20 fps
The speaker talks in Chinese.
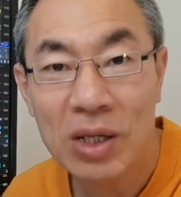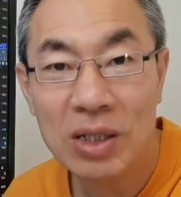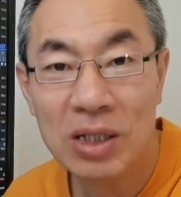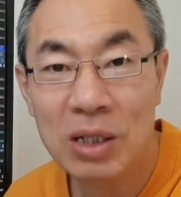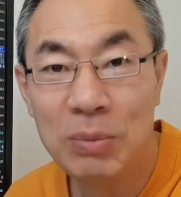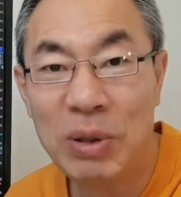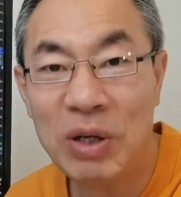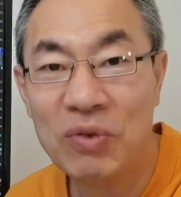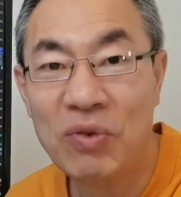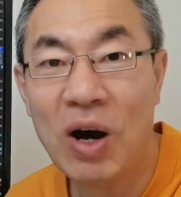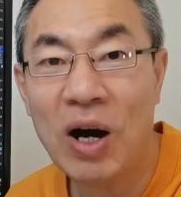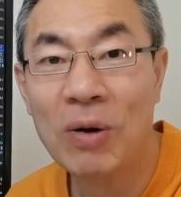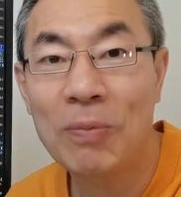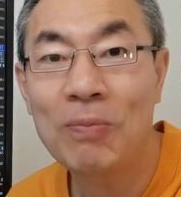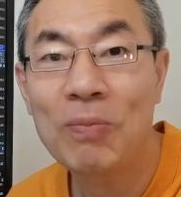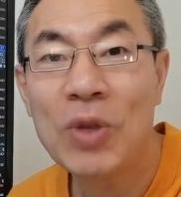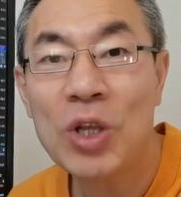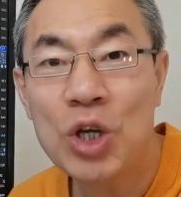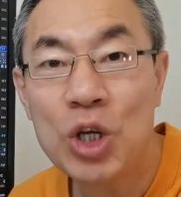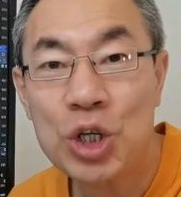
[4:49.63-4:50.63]
你比方，
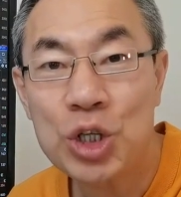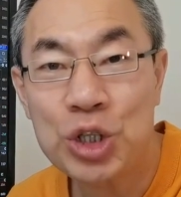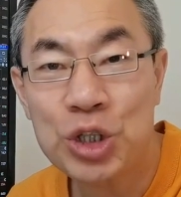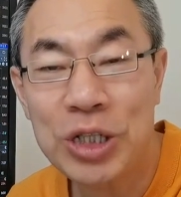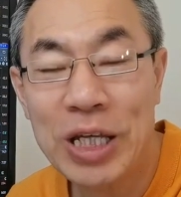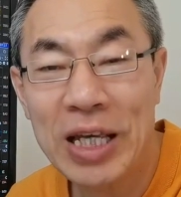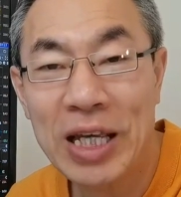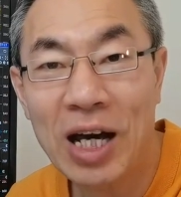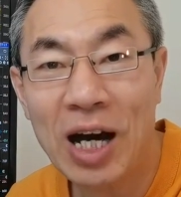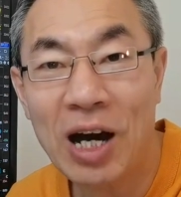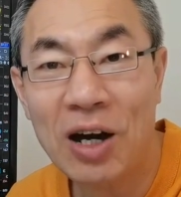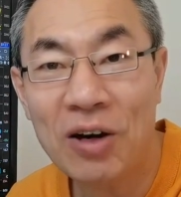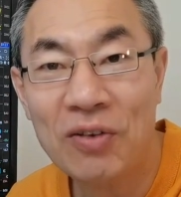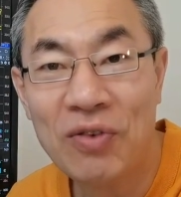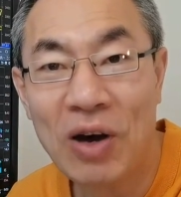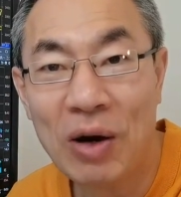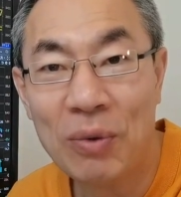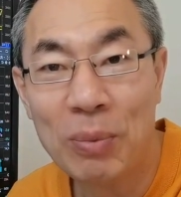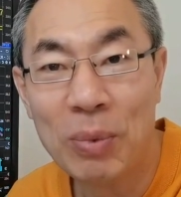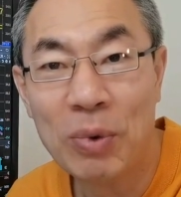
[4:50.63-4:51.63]
世界银行
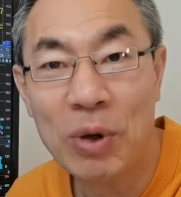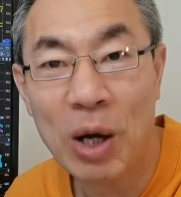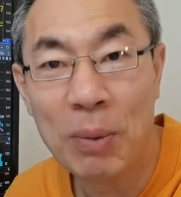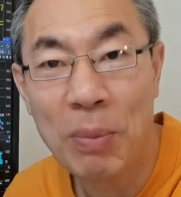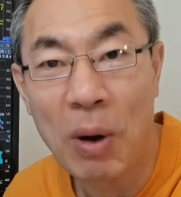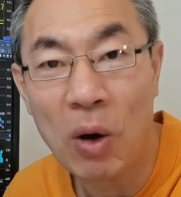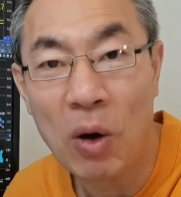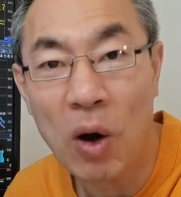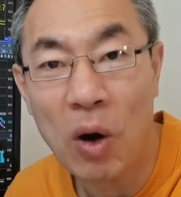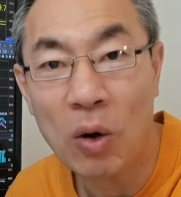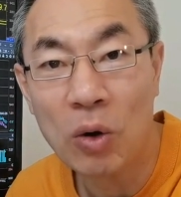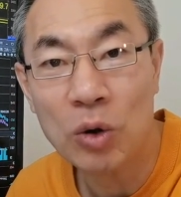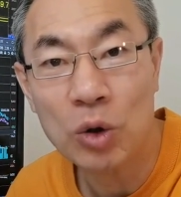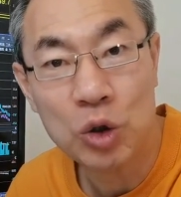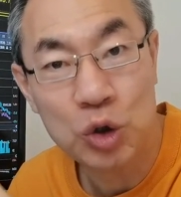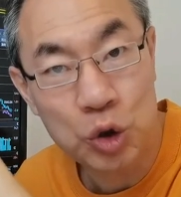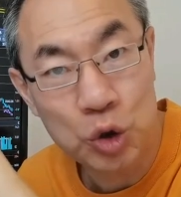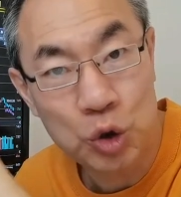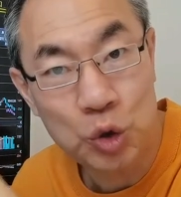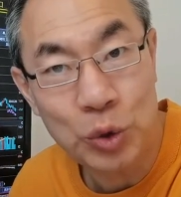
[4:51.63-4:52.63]
发布了报告，
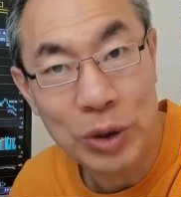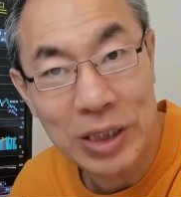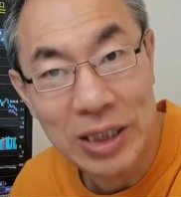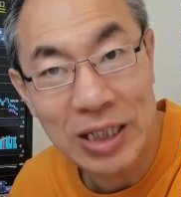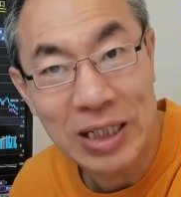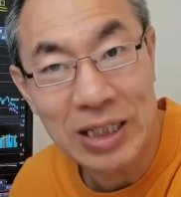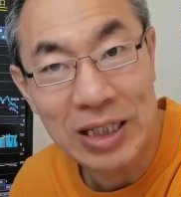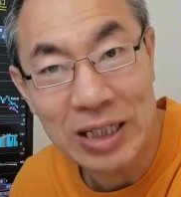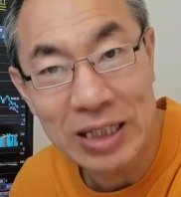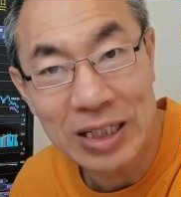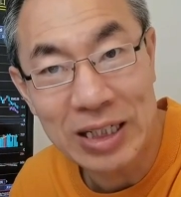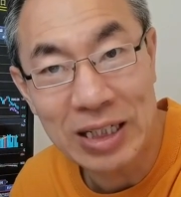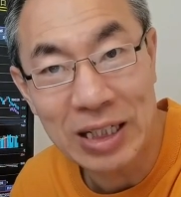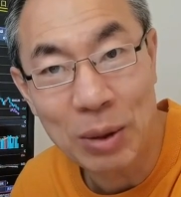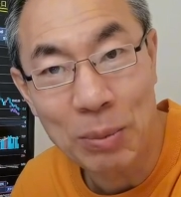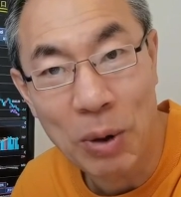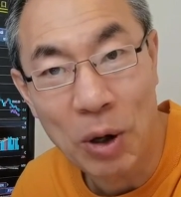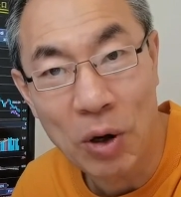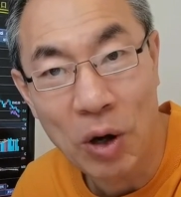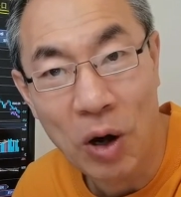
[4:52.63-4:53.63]
就最近一期的
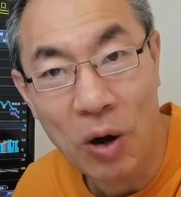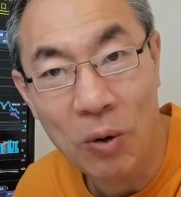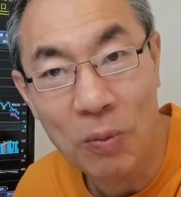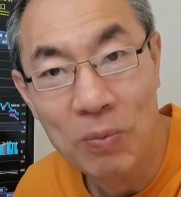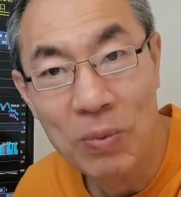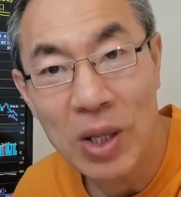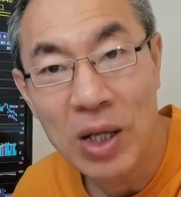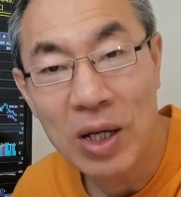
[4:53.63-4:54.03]
报告，